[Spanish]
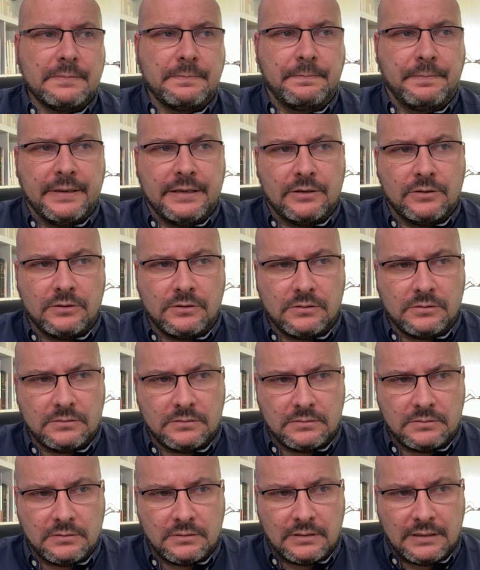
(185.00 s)
Pero
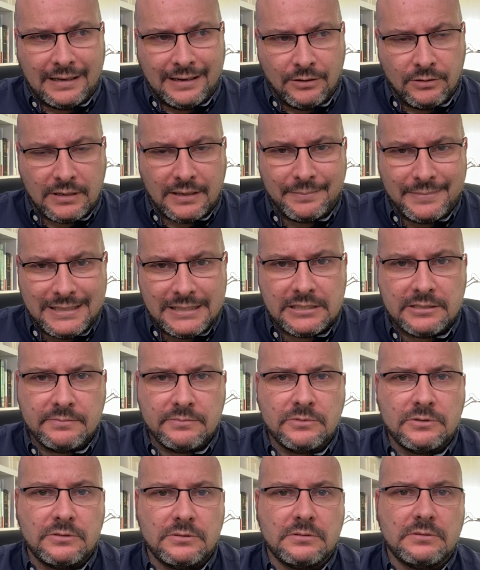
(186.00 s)
ahora
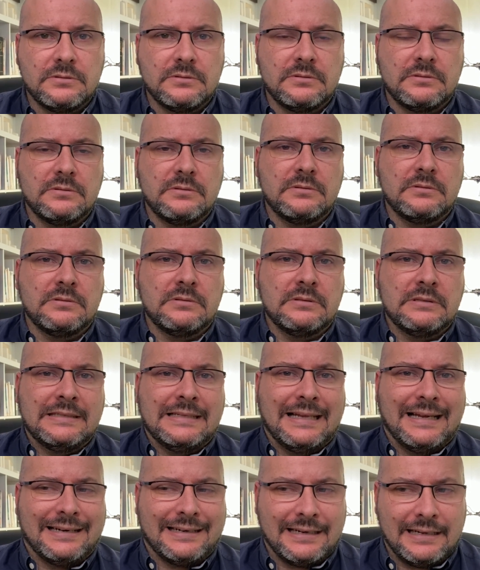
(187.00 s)
mismo
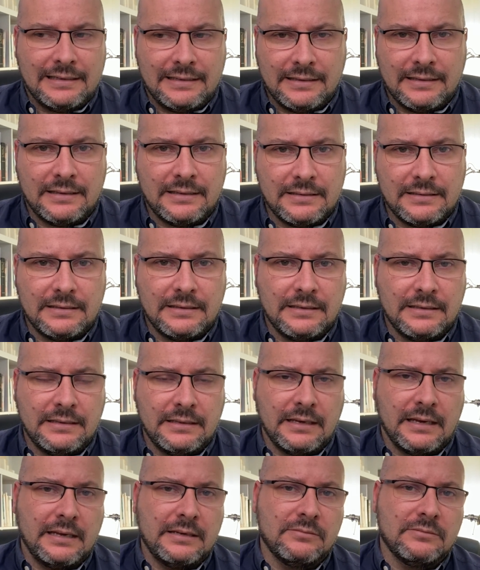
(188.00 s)
la realidad es
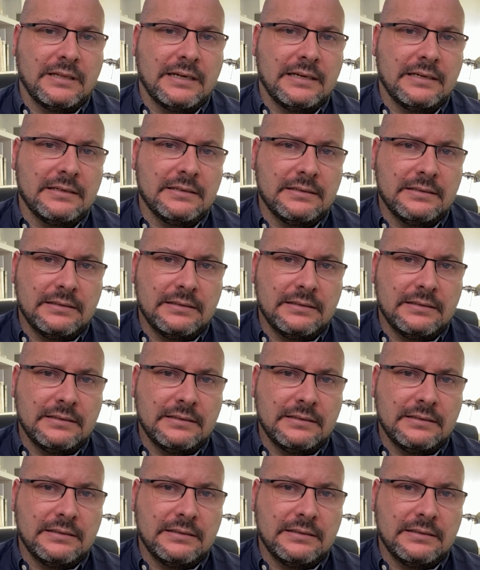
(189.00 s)
que hay una,